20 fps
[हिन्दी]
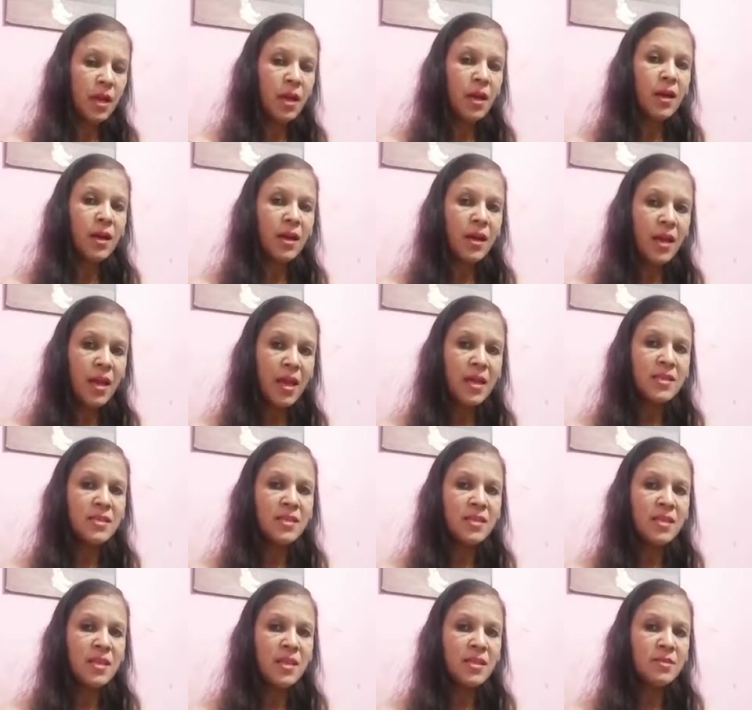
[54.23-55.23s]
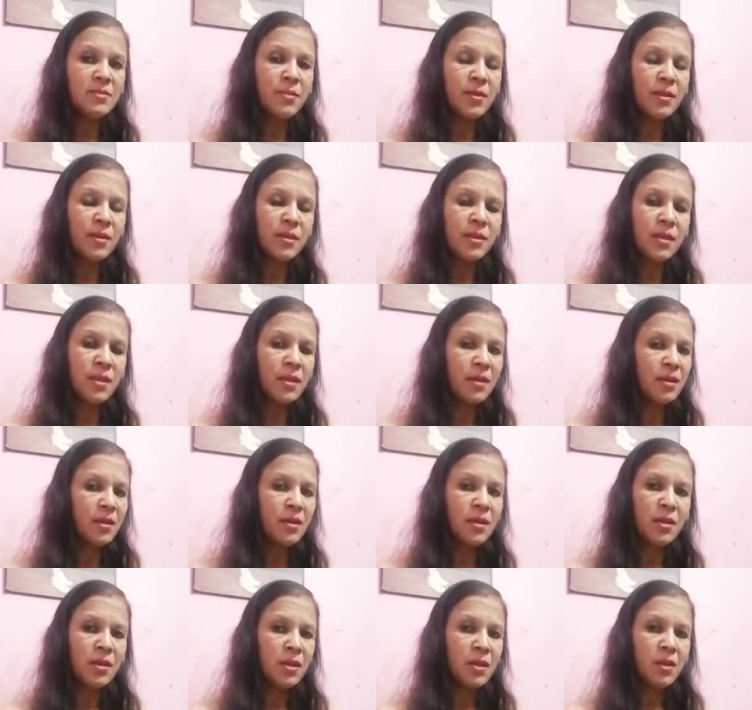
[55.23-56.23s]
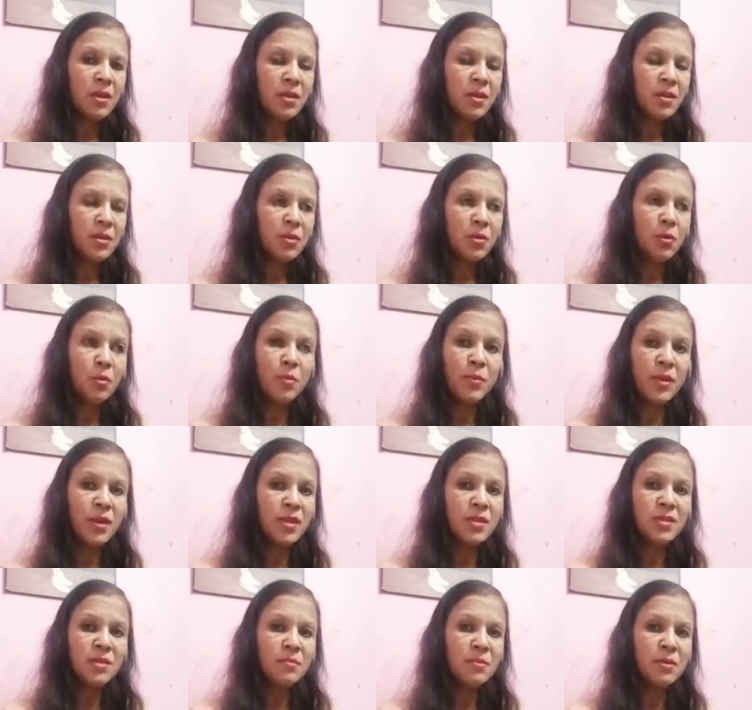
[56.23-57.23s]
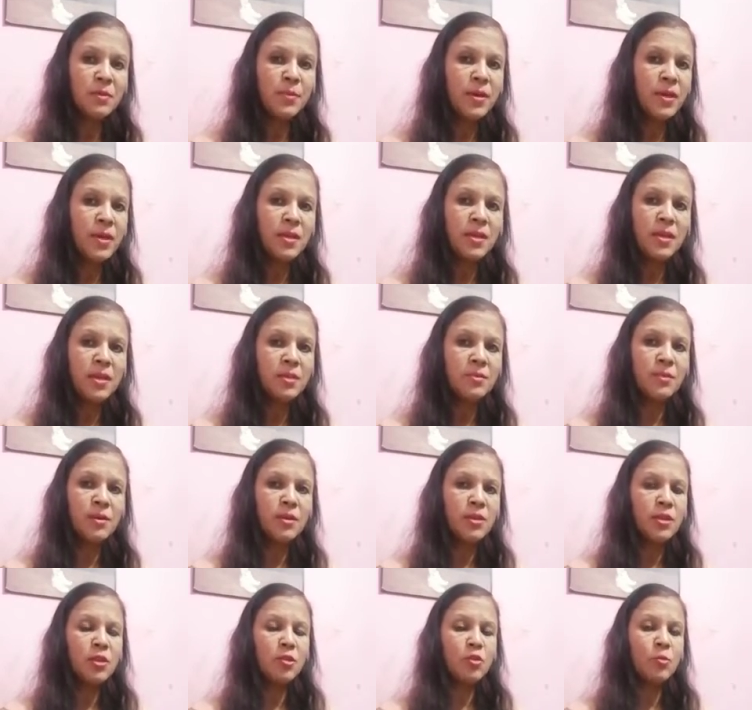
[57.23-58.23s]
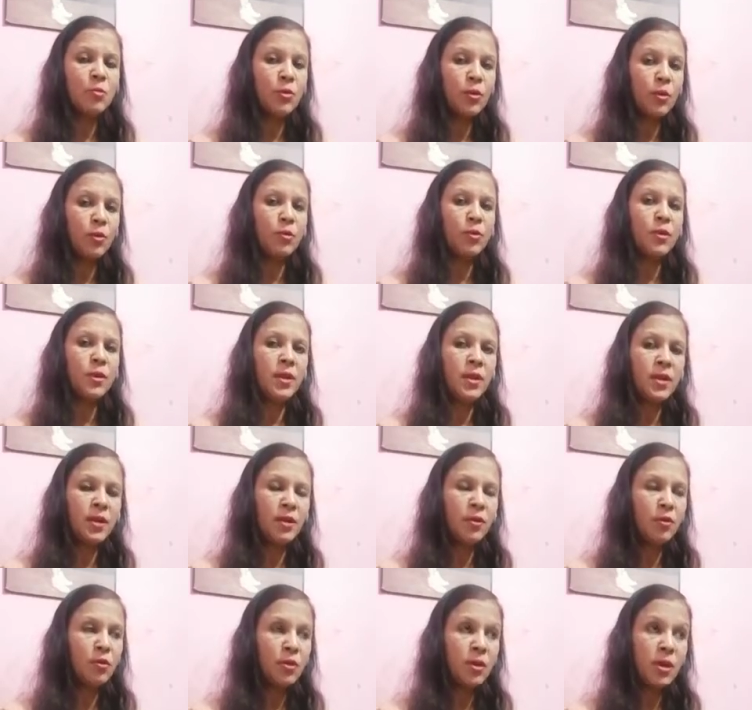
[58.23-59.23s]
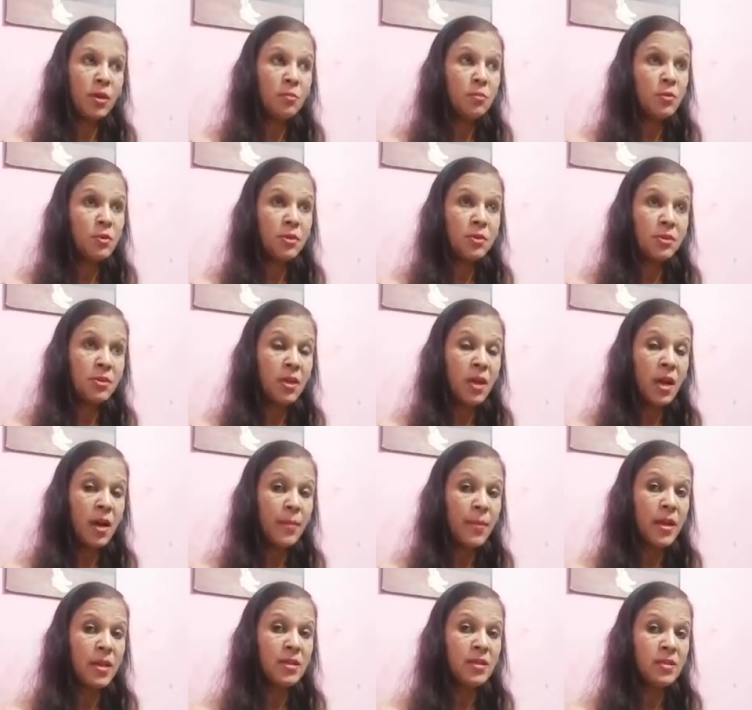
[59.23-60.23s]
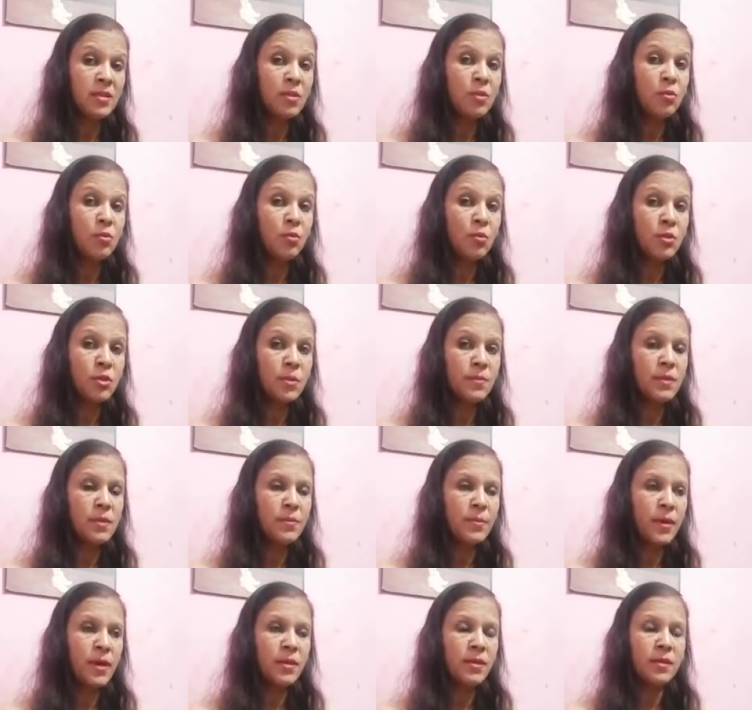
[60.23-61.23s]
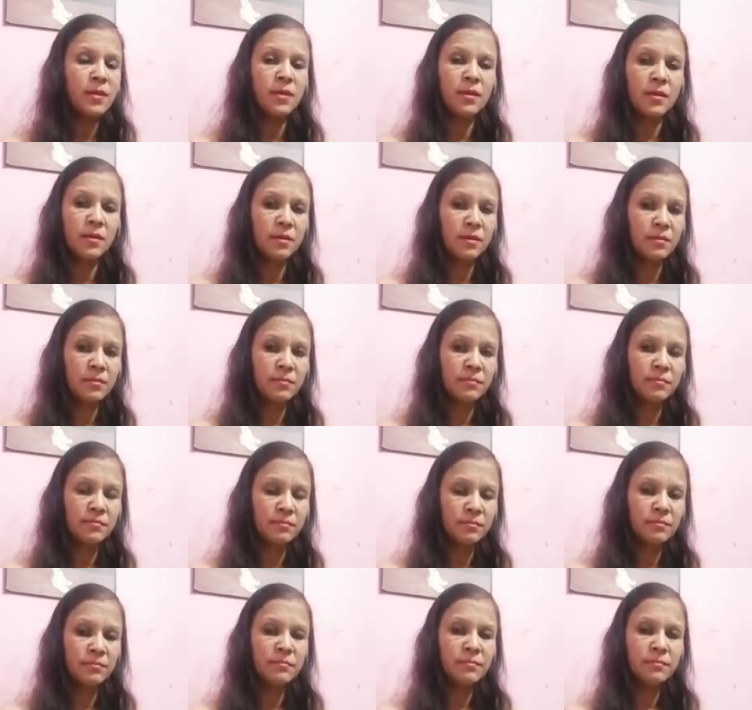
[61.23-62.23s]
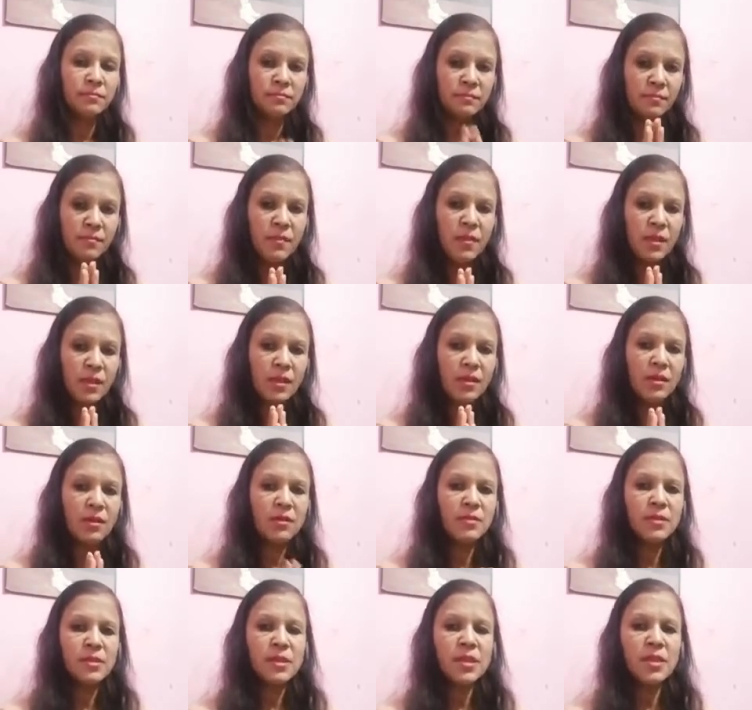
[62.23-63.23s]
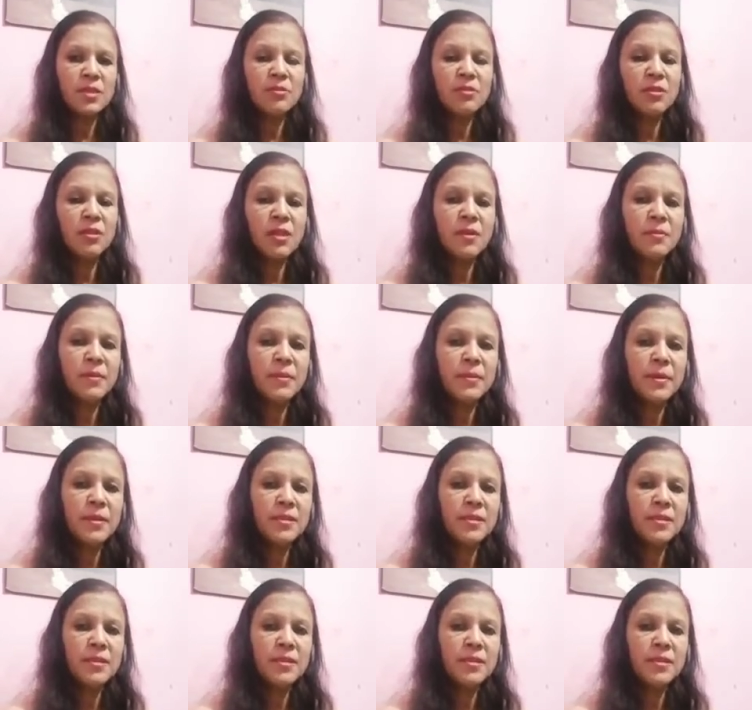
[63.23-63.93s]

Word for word: अगर ऐसी देशभक्ति है तो मेरी समझ में ये देशभक्ति तो बिल्कुल नहीं है और ना ना हमारे जैसे लोगों को समझ में आती है नमस्कार स्वागत आपका मेरे